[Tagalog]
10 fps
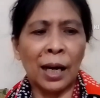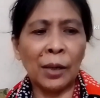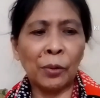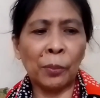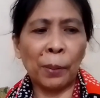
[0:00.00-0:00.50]

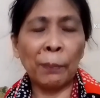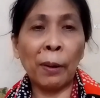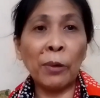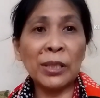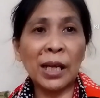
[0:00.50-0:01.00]
ano,
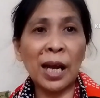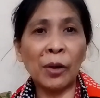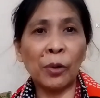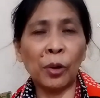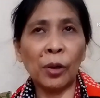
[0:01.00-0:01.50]
pagpawisan
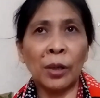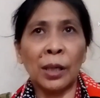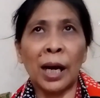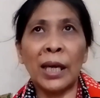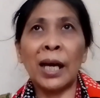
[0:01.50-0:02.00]

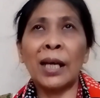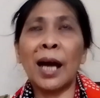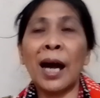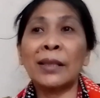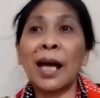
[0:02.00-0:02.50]
ako, Ayan,
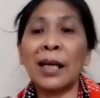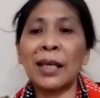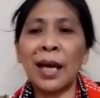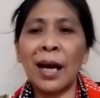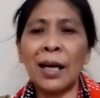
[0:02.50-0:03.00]

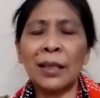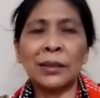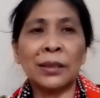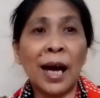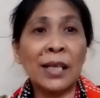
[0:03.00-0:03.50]
aatake
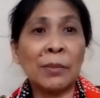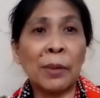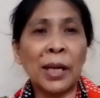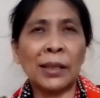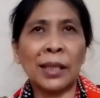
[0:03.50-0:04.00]
ang
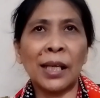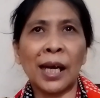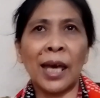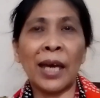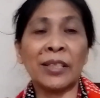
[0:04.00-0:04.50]
asthma natin.
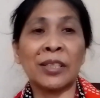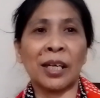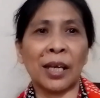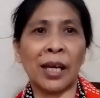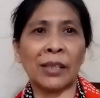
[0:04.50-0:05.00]
Kaya
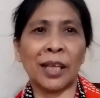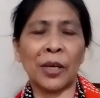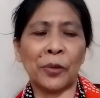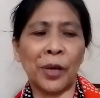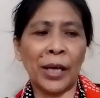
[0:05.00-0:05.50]
extra care
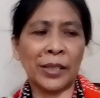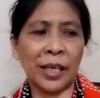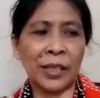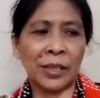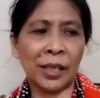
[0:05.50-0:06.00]
tayo guys,
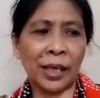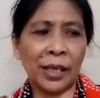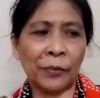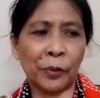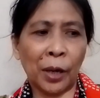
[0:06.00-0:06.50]
extra
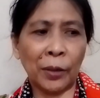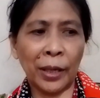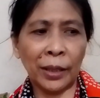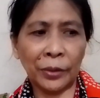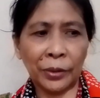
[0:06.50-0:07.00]
care for our
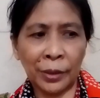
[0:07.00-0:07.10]
health.